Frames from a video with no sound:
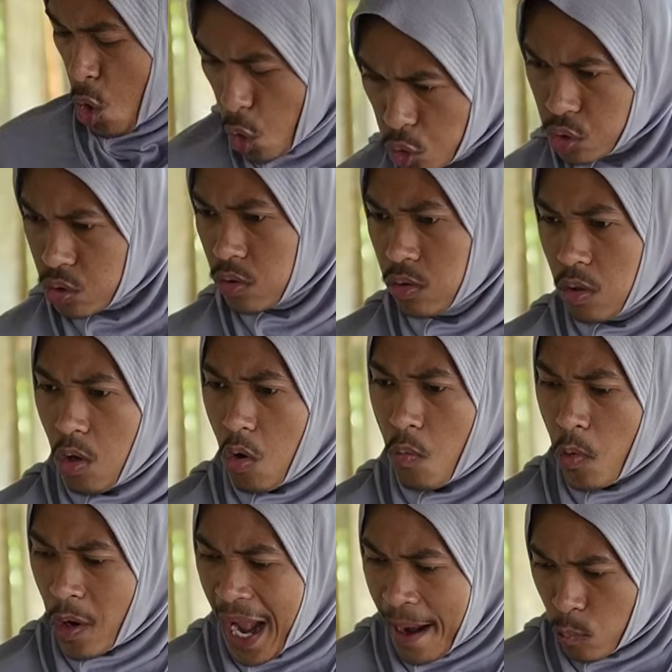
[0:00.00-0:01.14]
Hus,
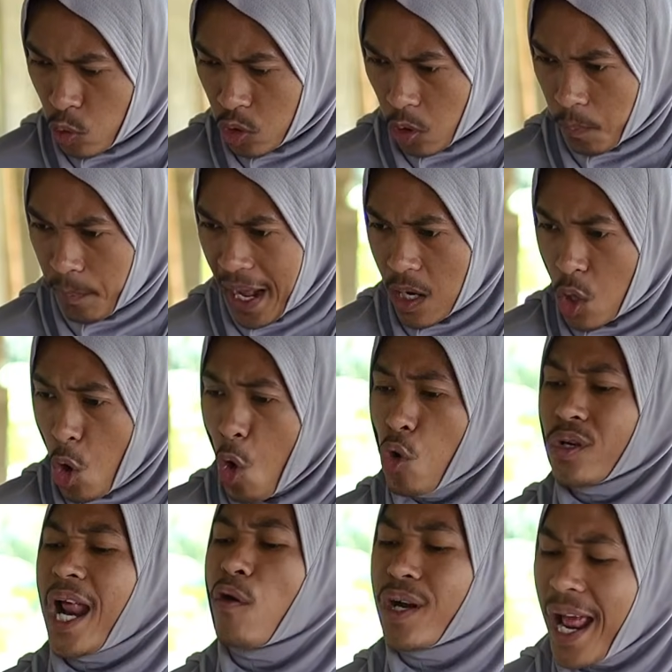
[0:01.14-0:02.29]
omong ngamuk lho, Pak.
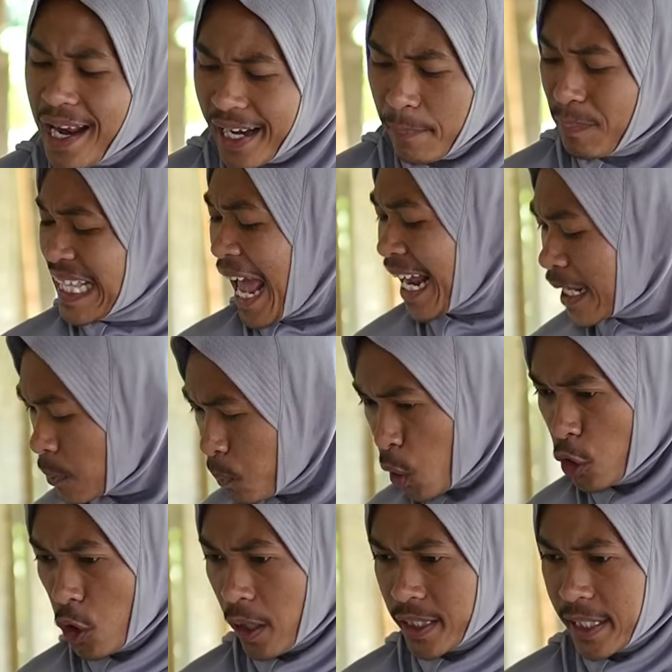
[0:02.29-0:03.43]
Ora ora lek penyakit
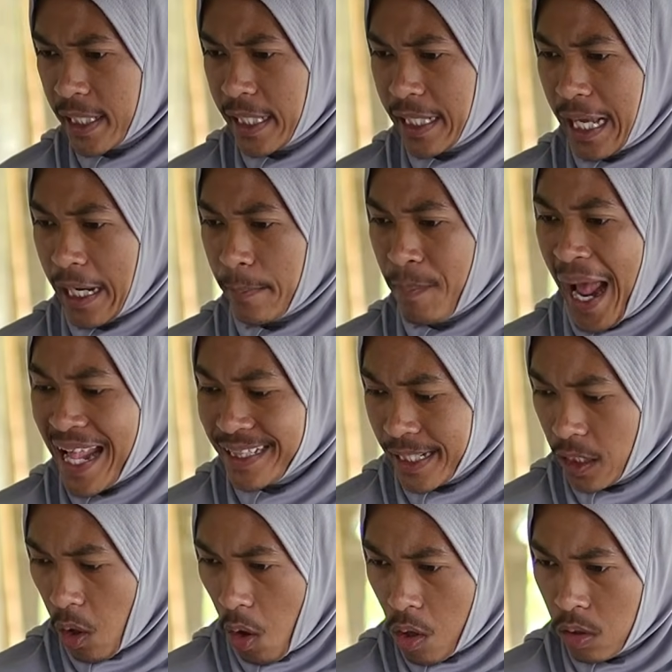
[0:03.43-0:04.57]
broyongan ngene nyeri mati
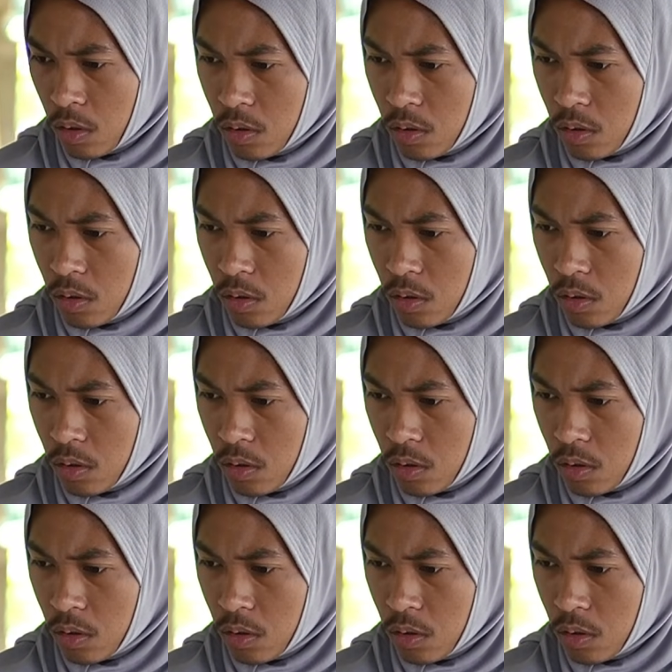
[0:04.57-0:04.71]
kok.